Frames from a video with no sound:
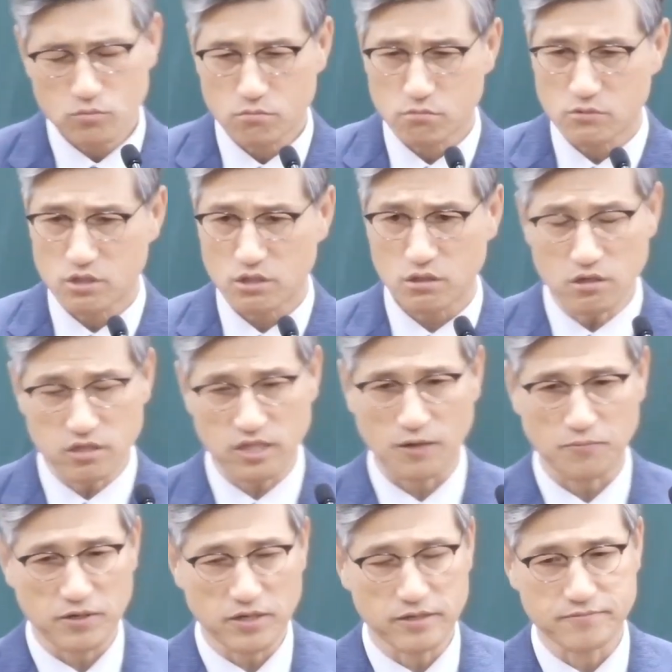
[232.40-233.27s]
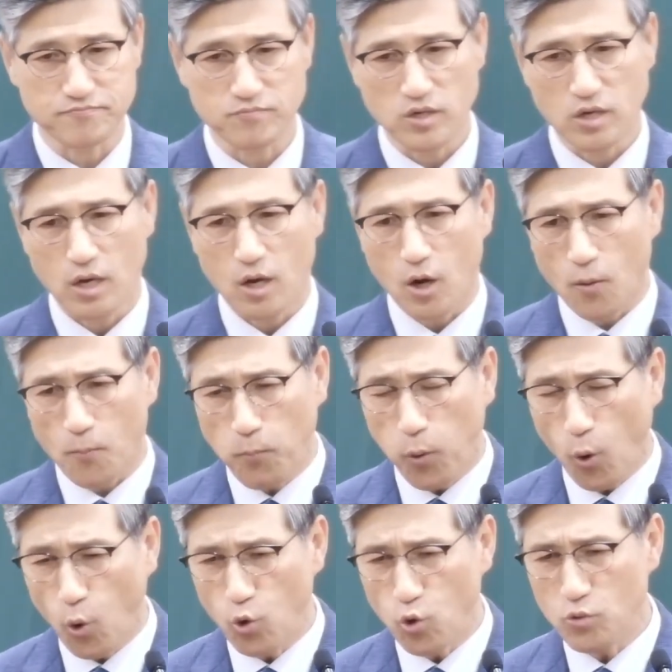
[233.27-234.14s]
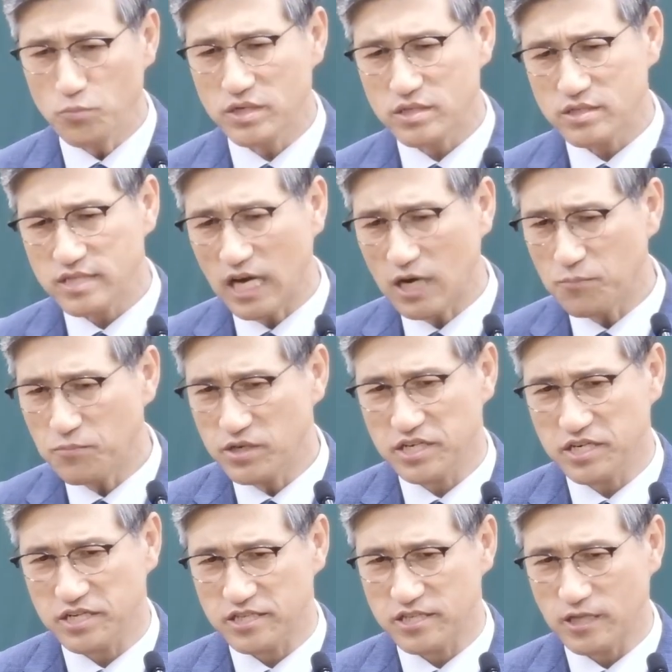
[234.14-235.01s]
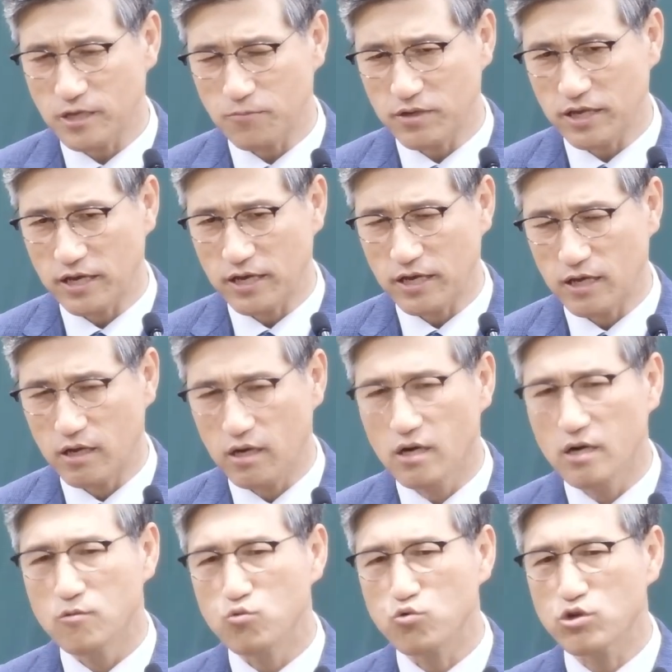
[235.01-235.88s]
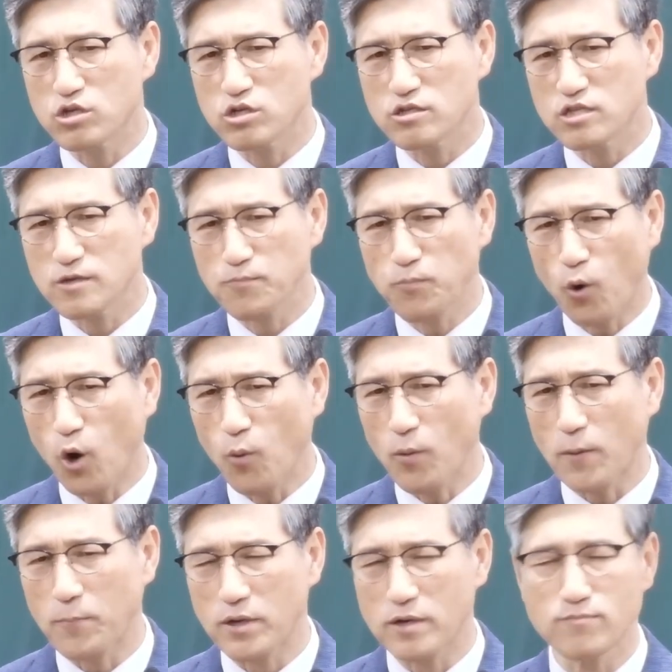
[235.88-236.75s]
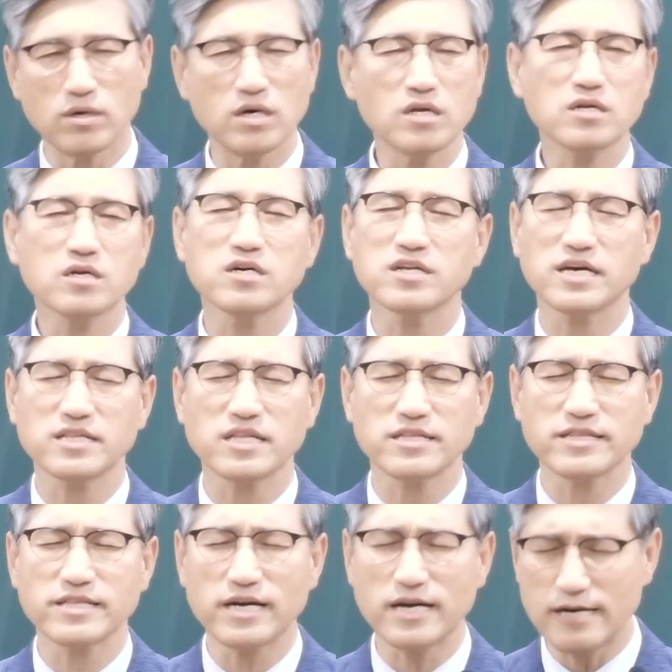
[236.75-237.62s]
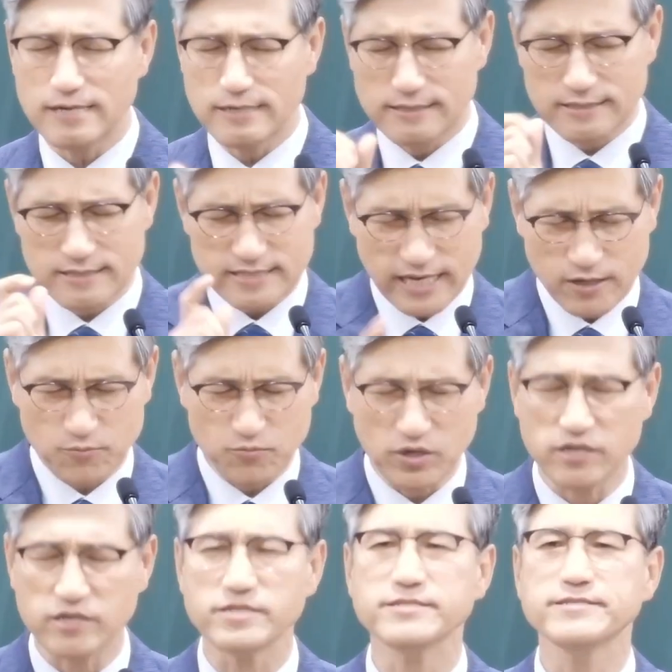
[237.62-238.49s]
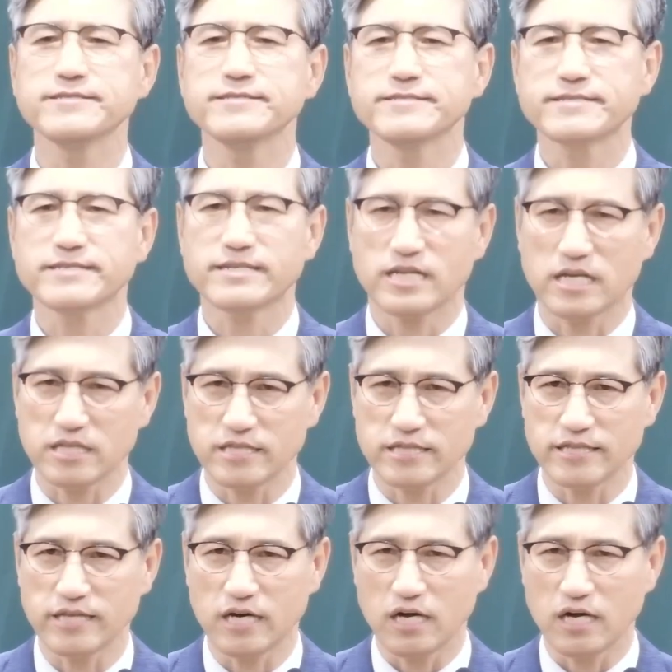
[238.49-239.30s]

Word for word: 그렇다면 복음이 생명이기 때문에 우리는 이 복음 앞에 뭘 걸어야 된다? 생명을 걸어야 된다.